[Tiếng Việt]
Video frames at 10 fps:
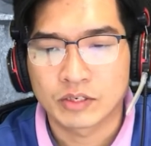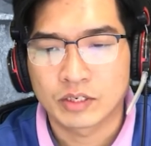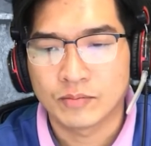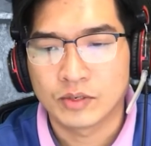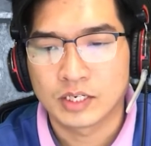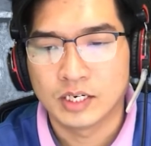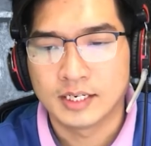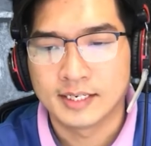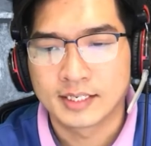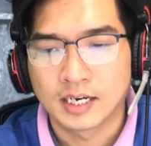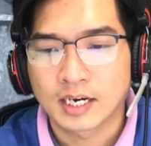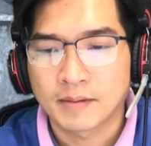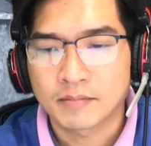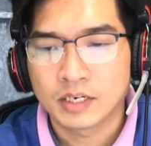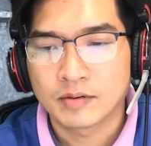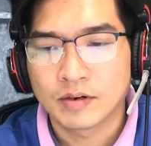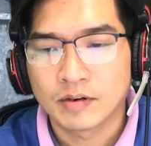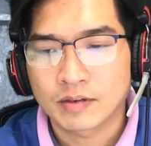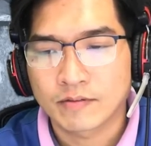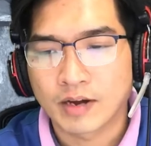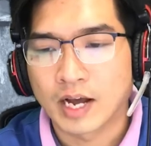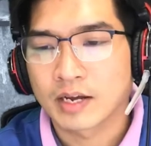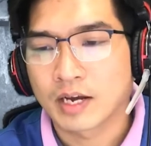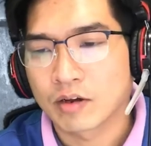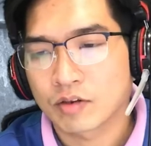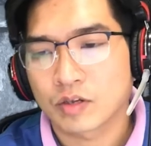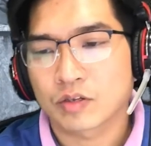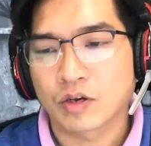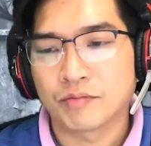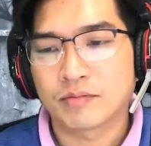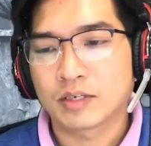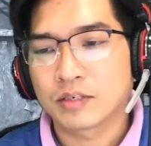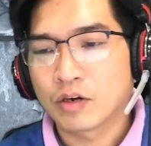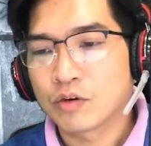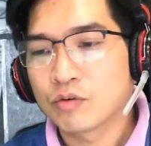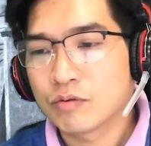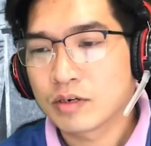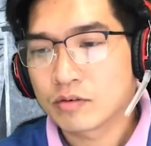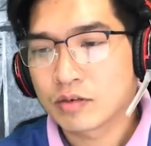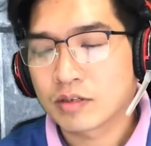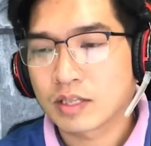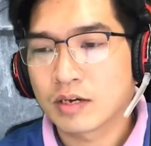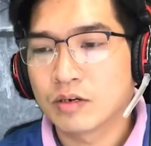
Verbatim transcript: Âm thanh mà quái kéo dài từ lúc chiều tà cho đến tận tối khuya,